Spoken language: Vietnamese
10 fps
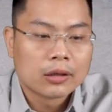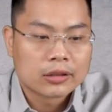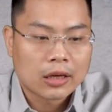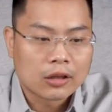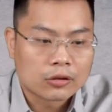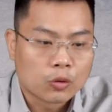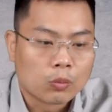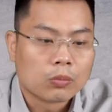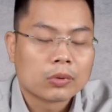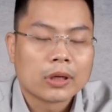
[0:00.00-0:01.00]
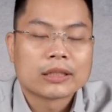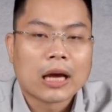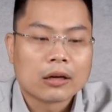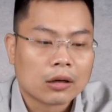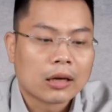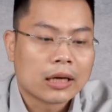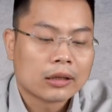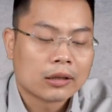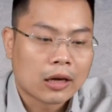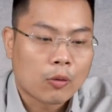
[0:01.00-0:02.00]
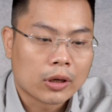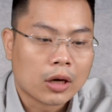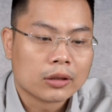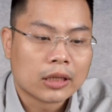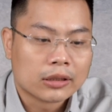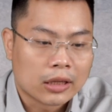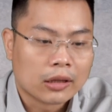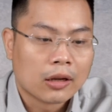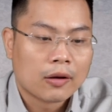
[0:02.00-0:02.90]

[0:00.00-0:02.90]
sẽ được dùng để trả ngược lại cái khoản nợ dần dần